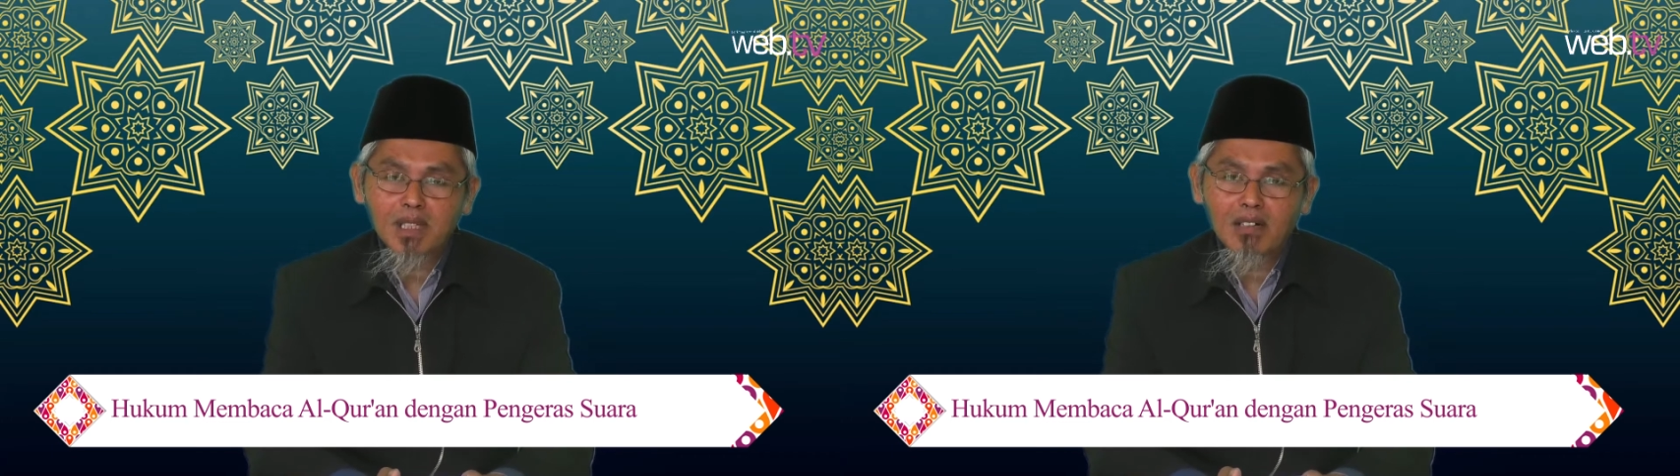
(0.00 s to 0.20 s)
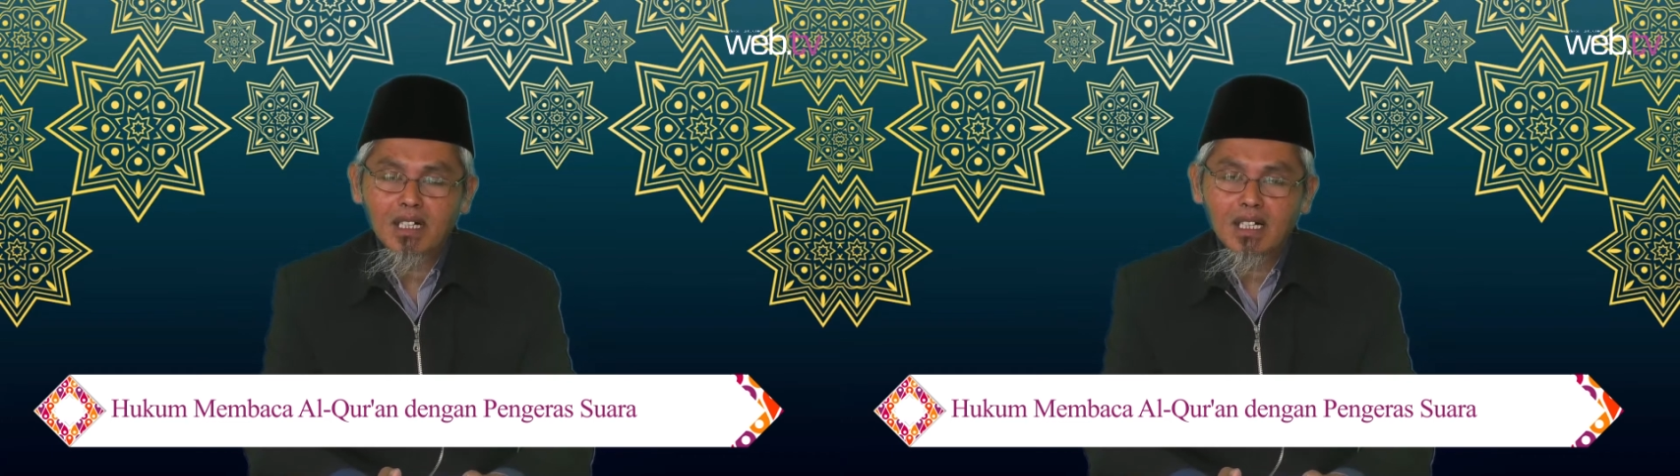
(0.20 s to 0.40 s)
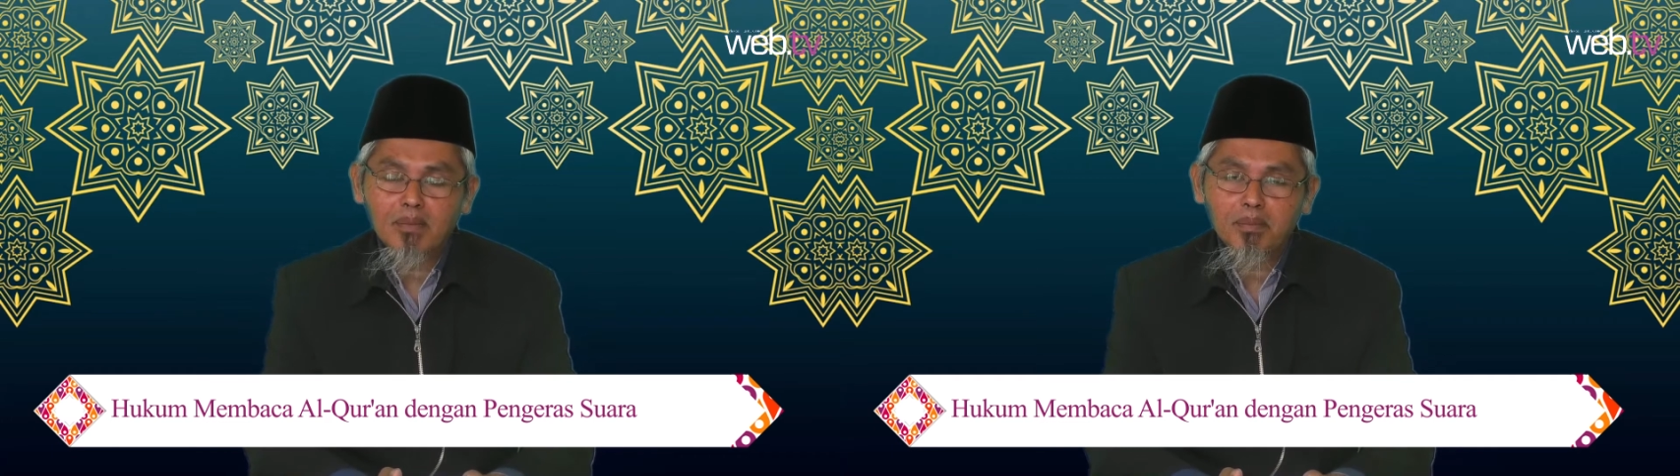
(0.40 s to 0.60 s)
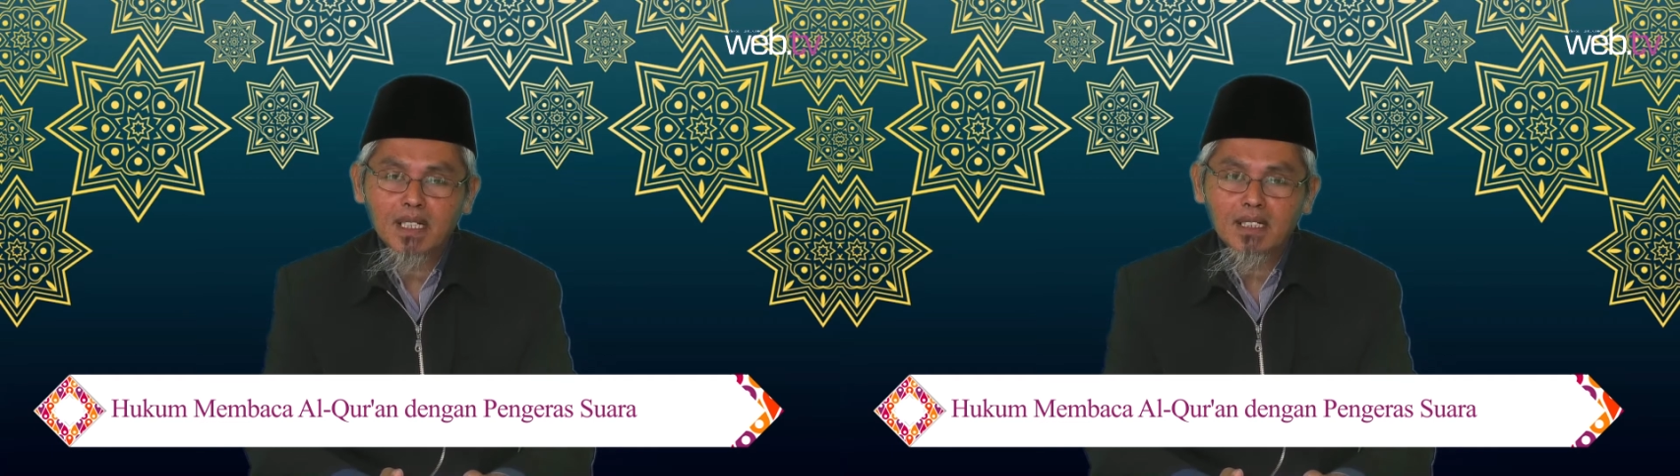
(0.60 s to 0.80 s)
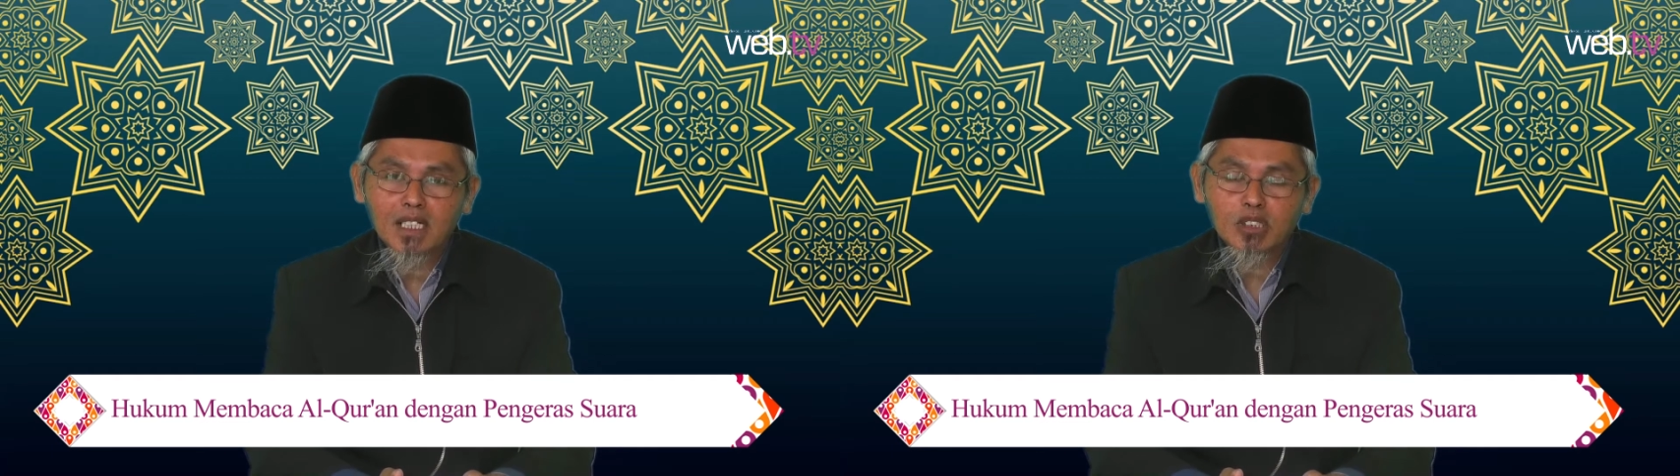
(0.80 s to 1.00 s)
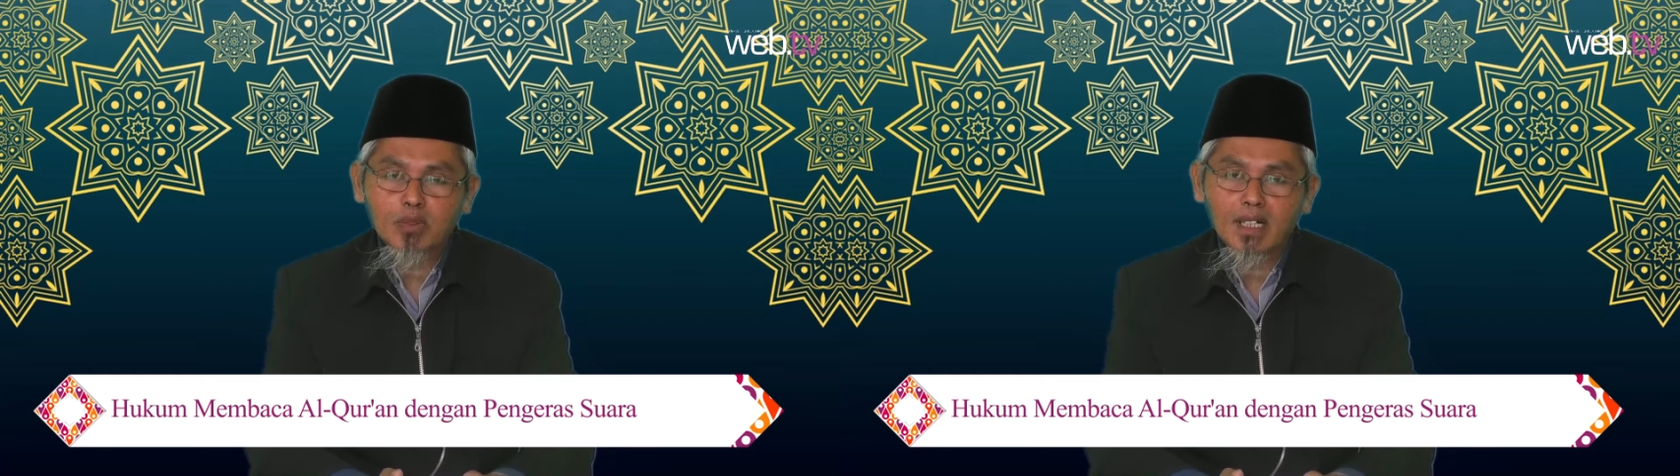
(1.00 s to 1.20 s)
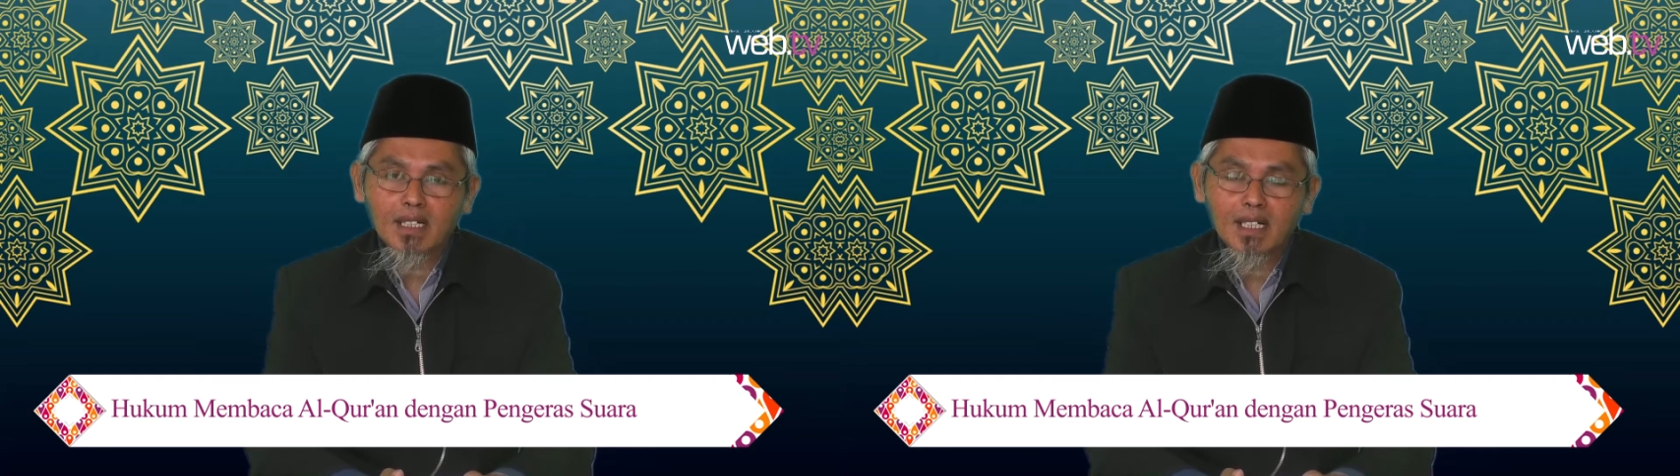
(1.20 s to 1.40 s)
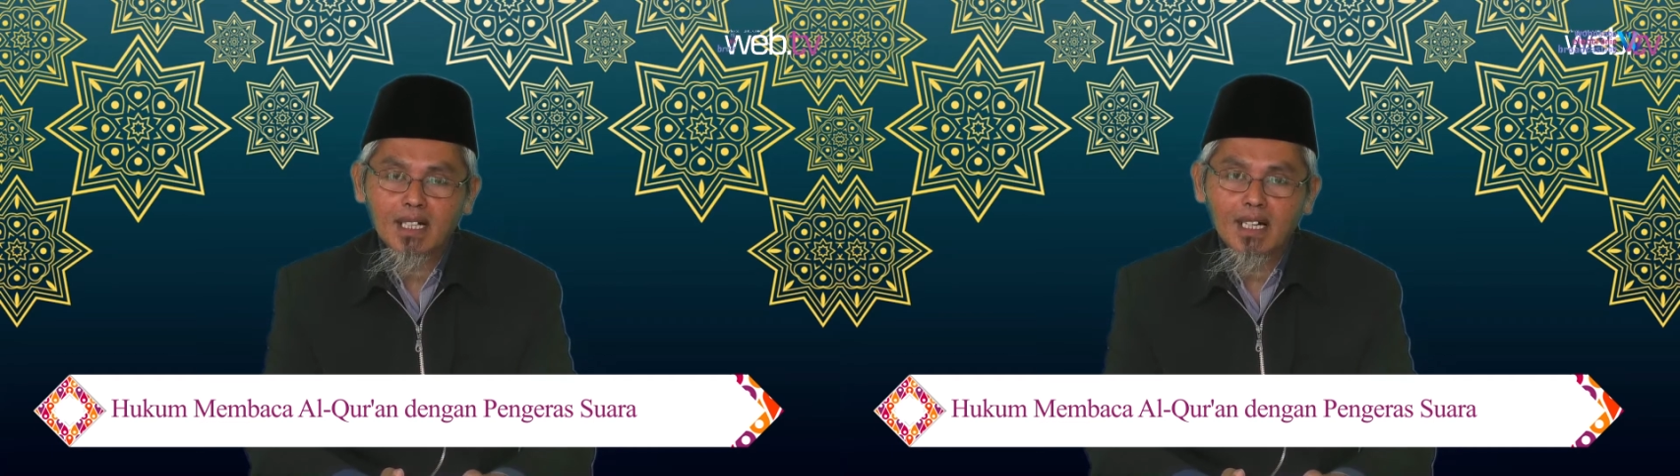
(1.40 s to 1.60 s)
bahwa pengeras
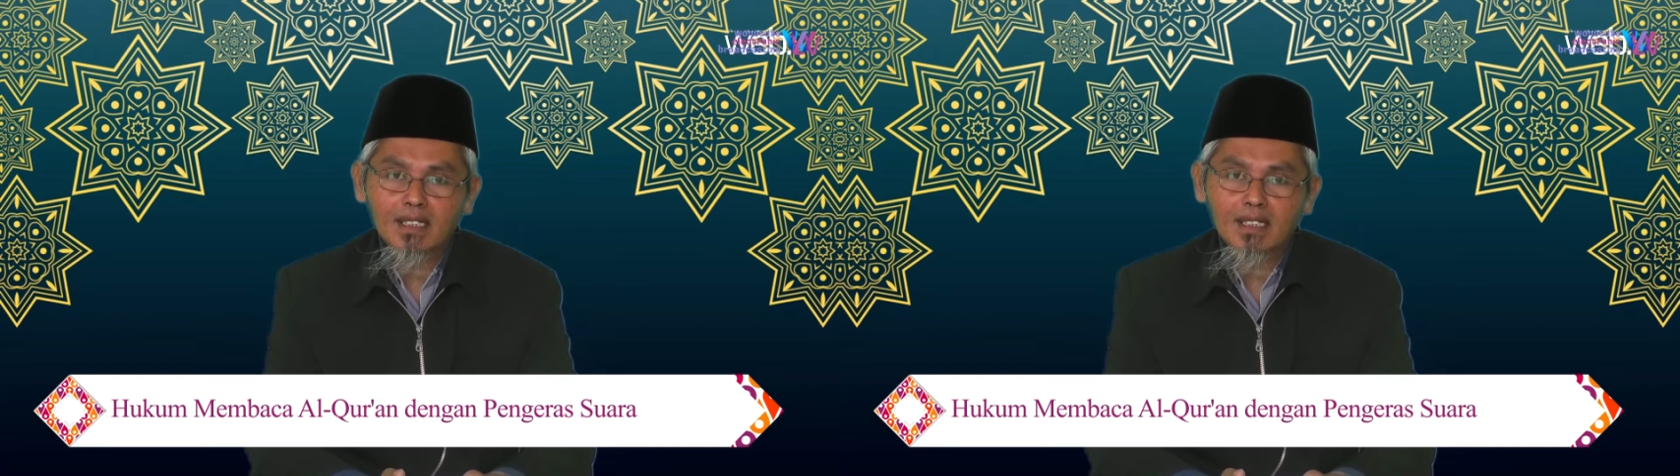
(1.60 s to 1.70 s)
suara